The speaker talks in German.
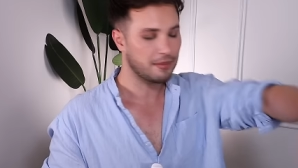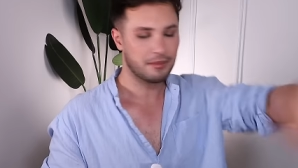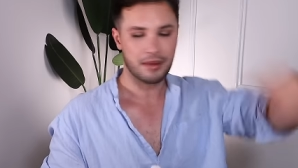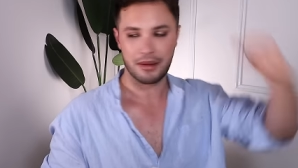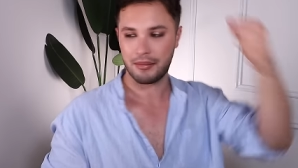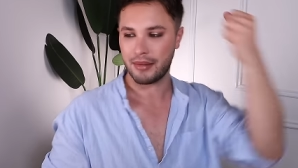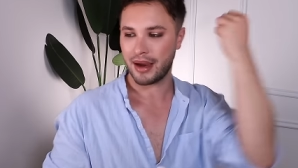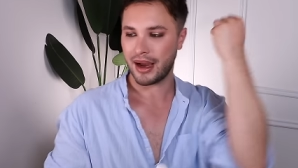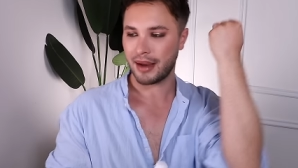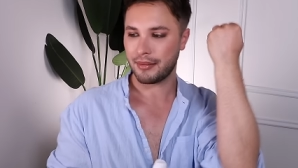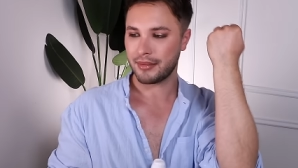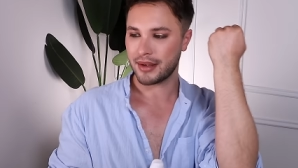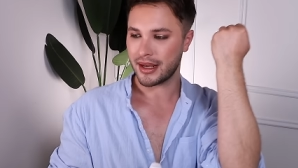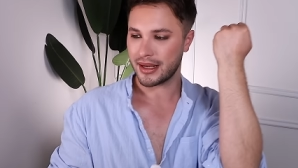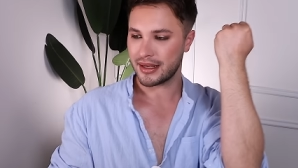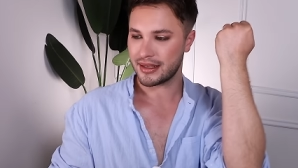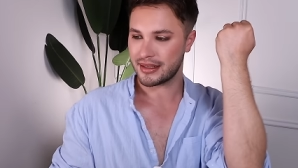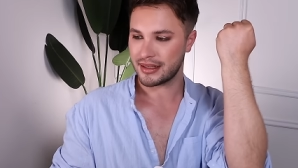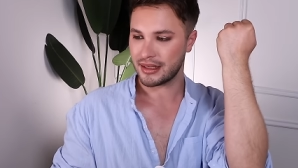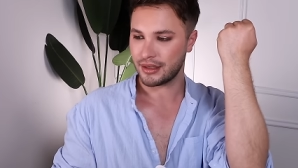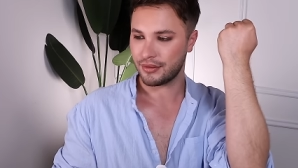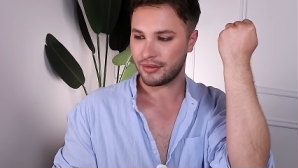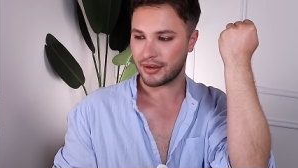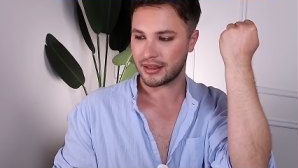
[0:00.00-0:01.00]
an meinem Arm ja
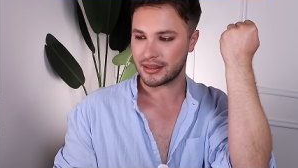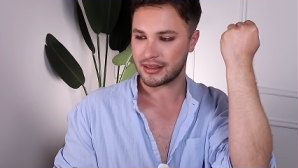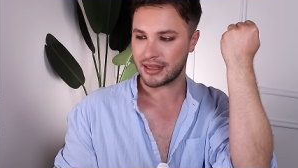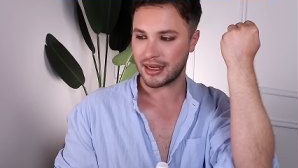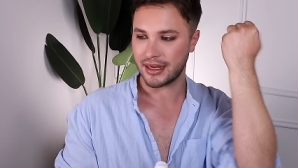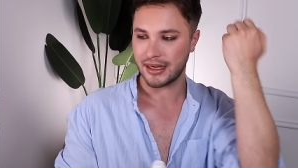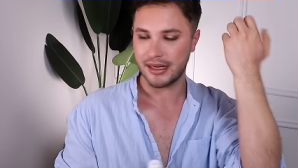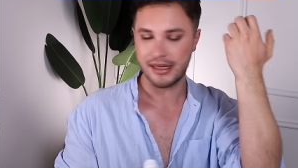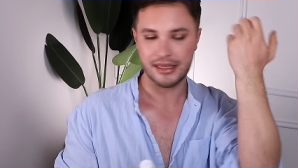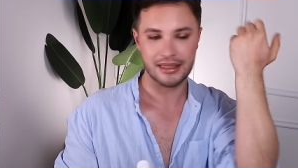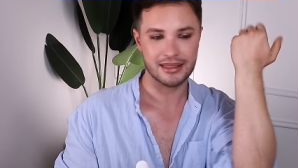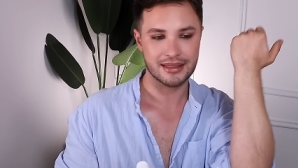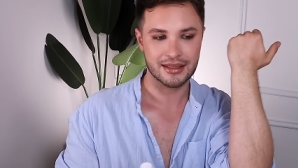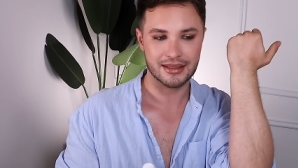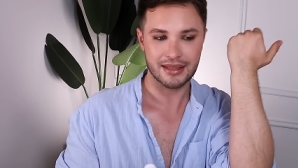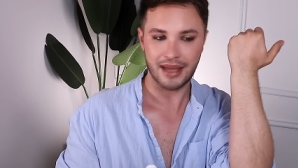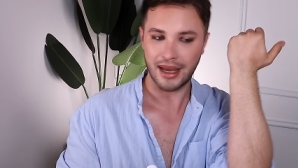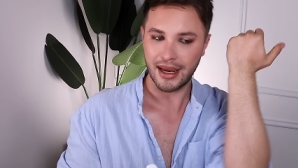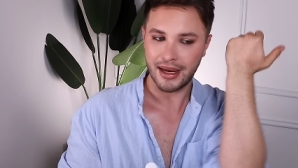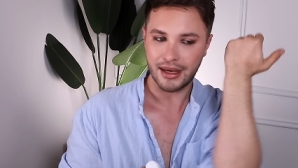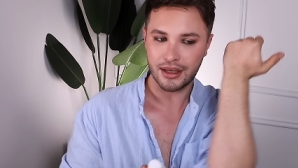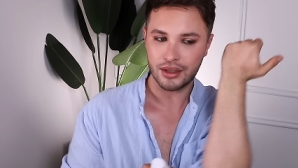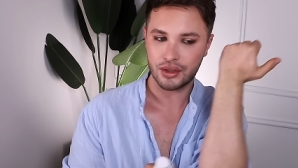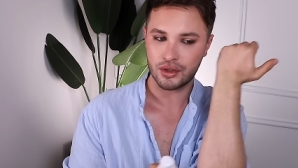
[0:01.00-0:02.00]
jetzt nicht verteilt. Es ist
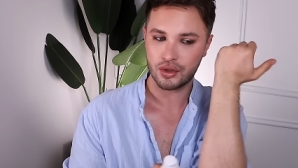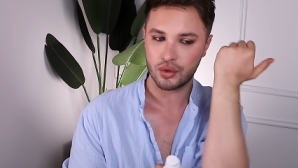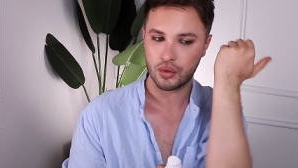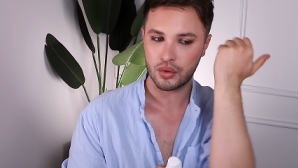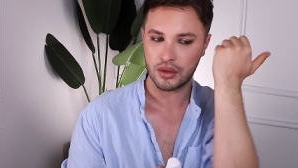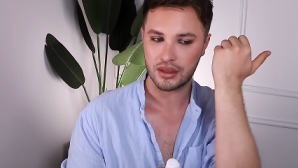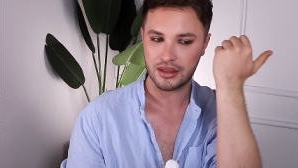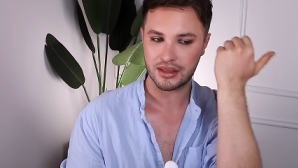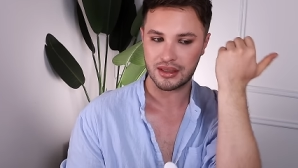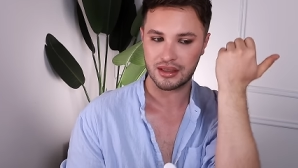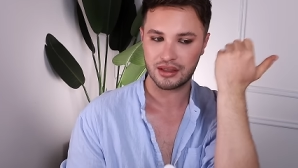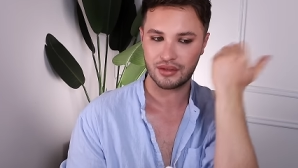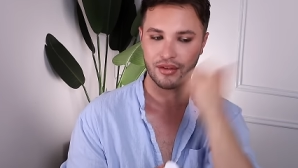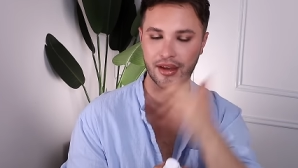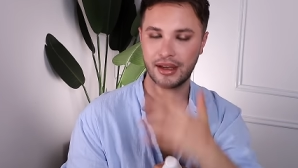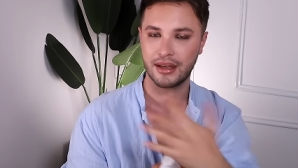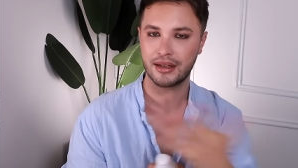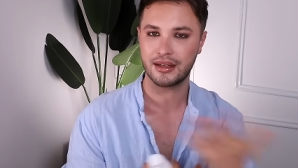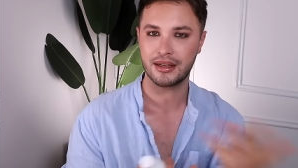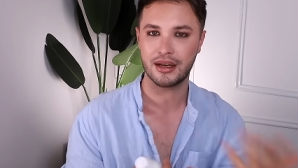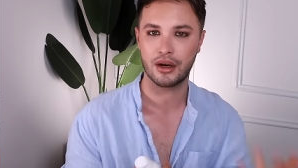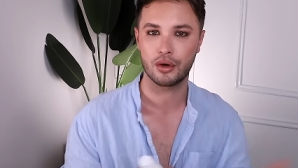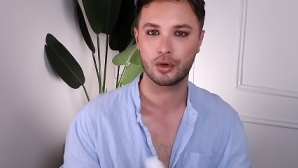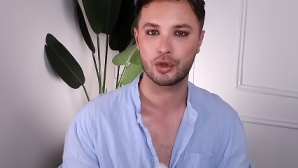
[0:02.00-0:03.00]
eingezogen, es ist
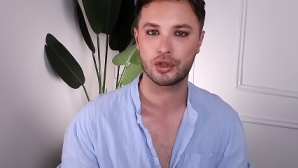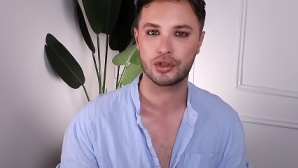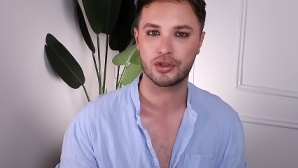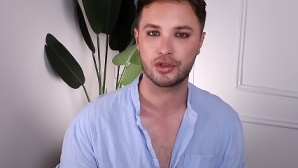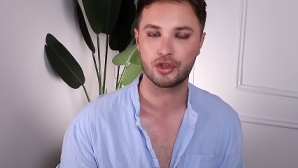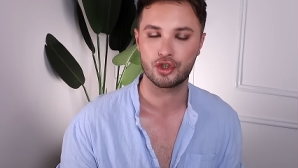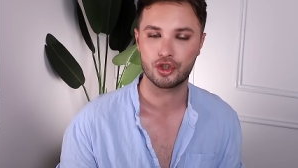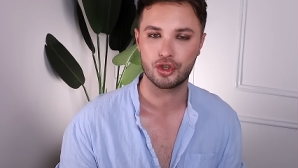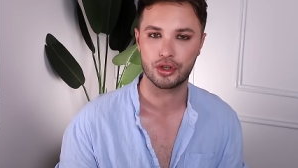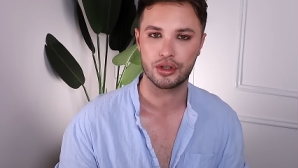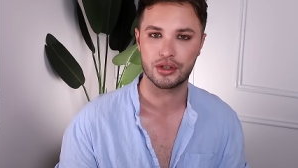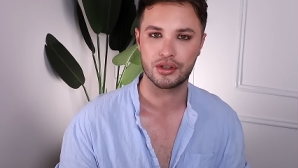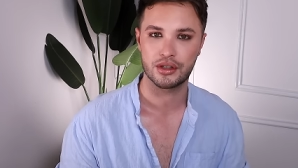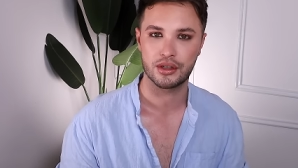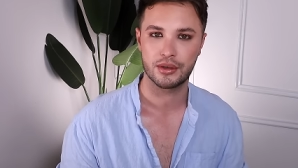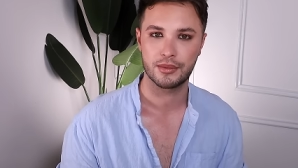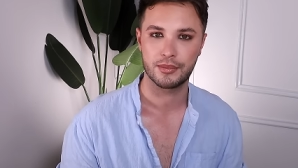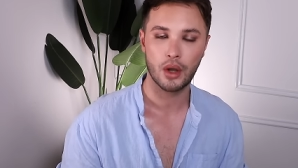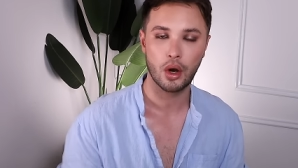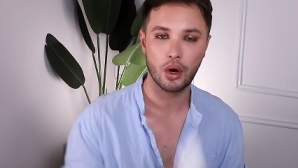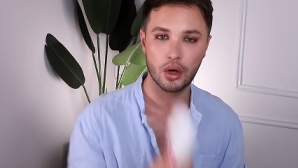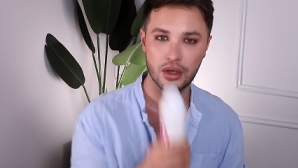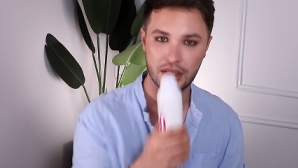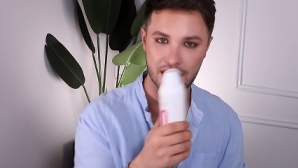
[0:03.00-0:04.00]
weg, die Haut ist geschützt.
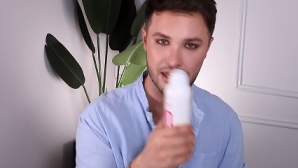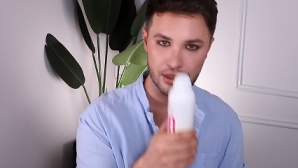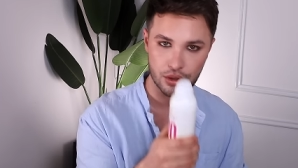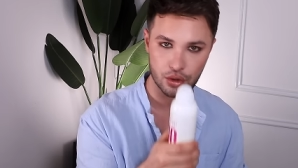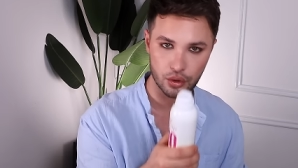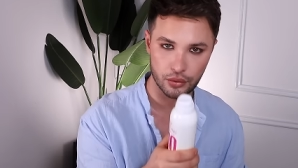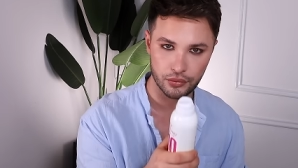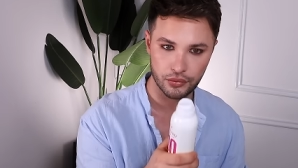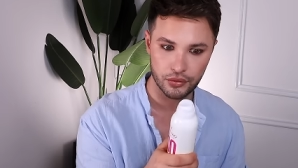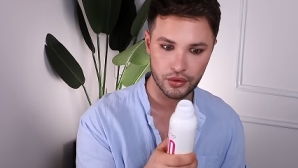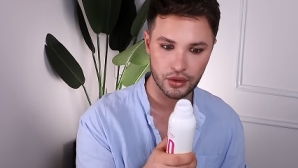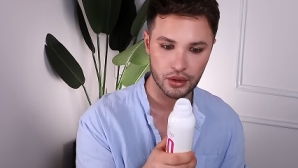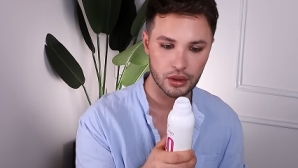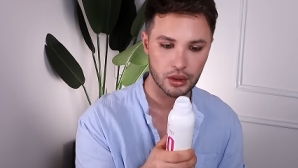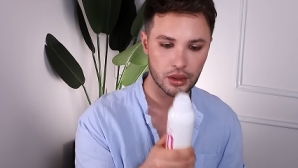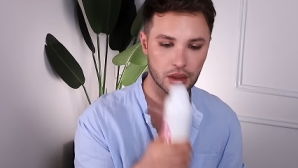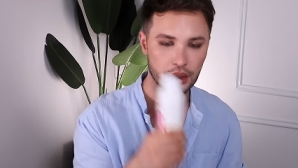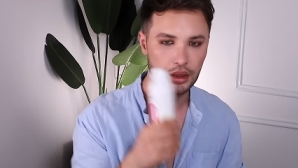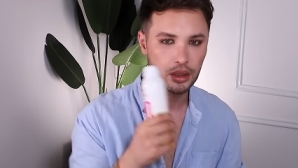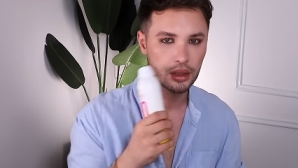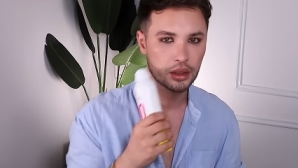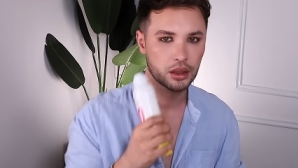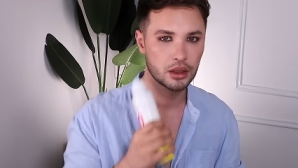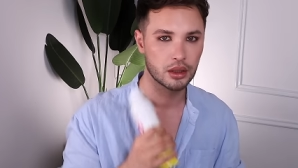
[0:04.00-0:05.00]
Und der Duft.
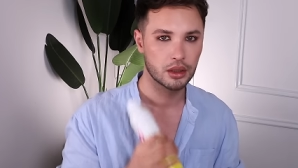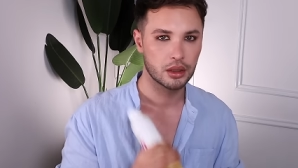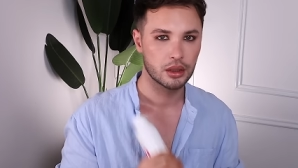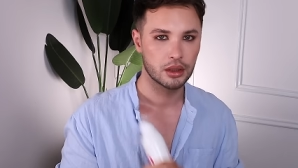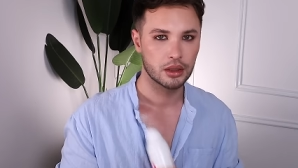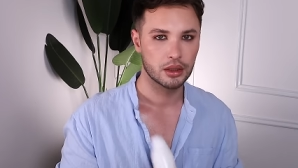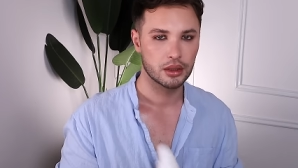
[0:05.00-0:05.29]
Ah.